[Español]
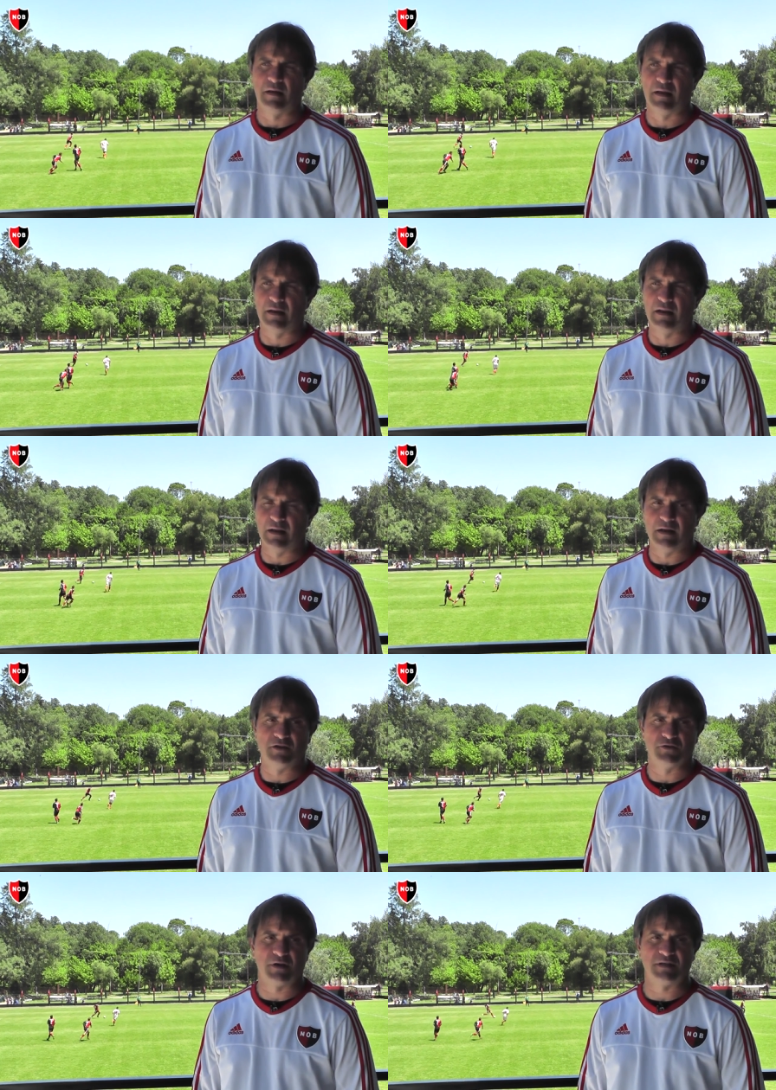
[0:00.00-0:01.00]
el,
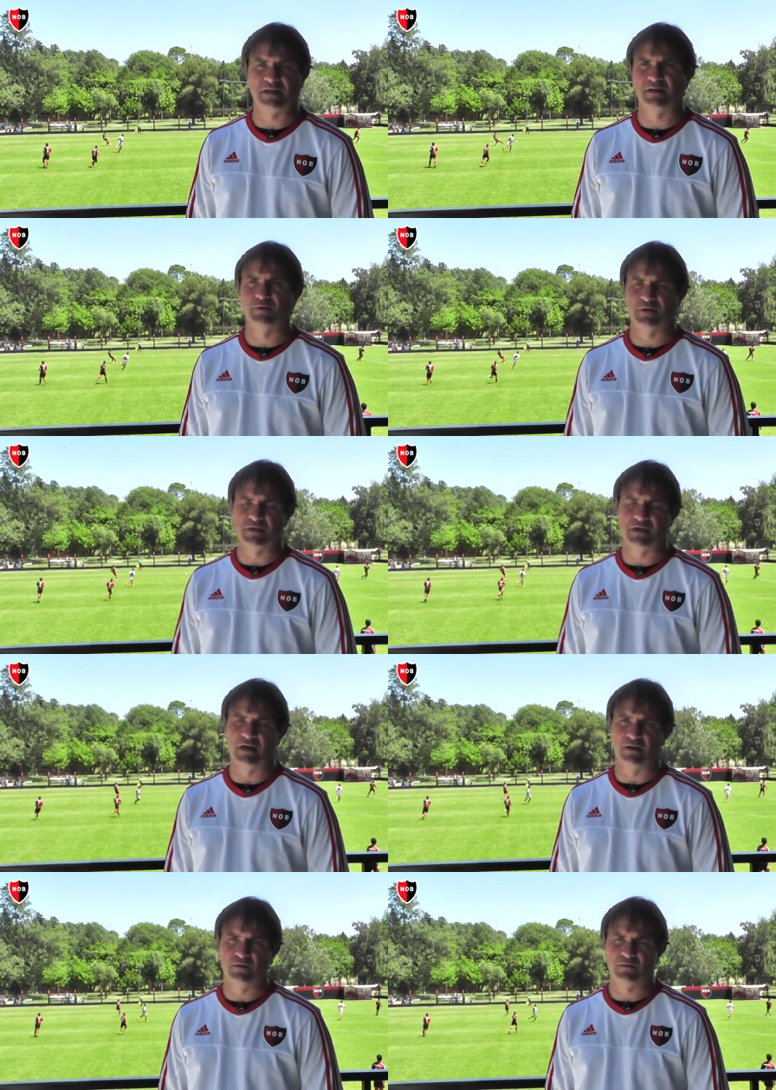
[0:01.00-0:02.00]
hecho de que se hayan
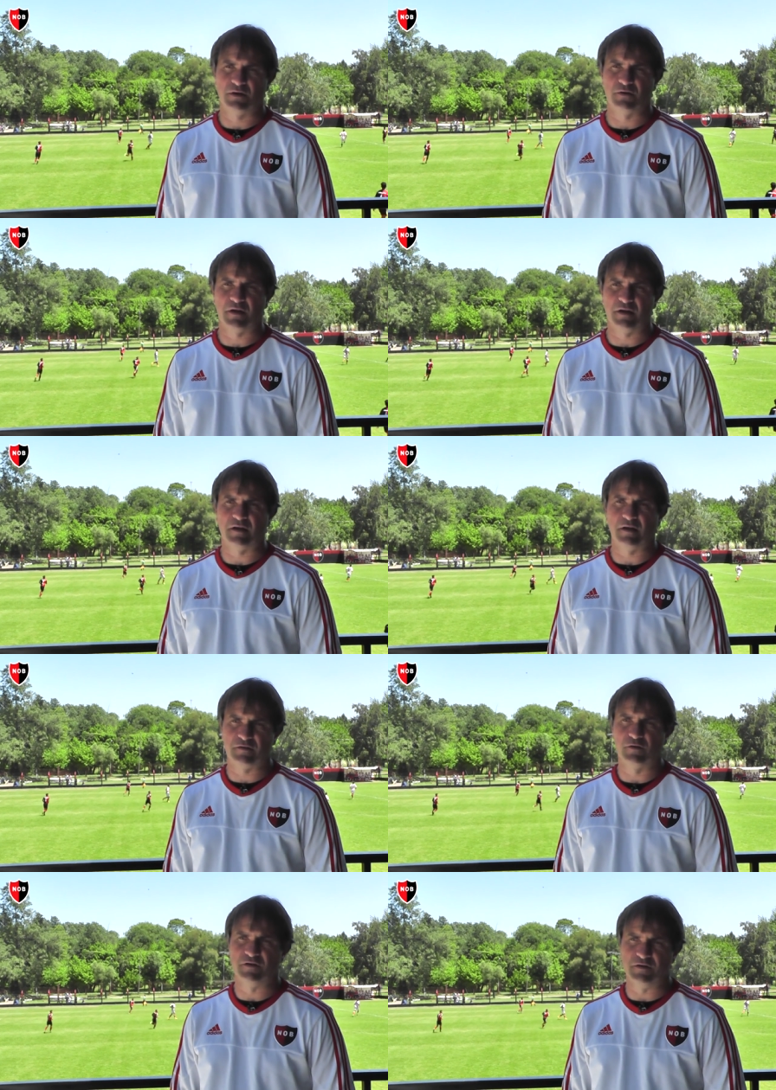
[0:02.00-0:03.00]
potenciado. Creo que
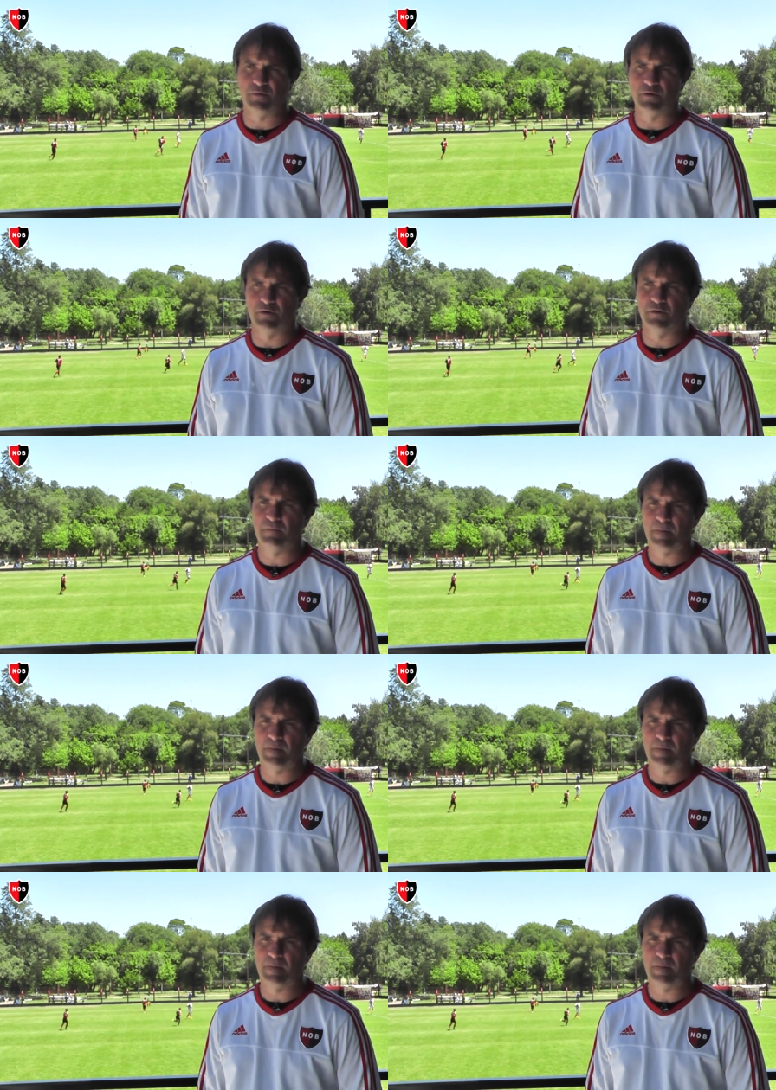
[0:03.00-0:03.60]
eso les sirvió.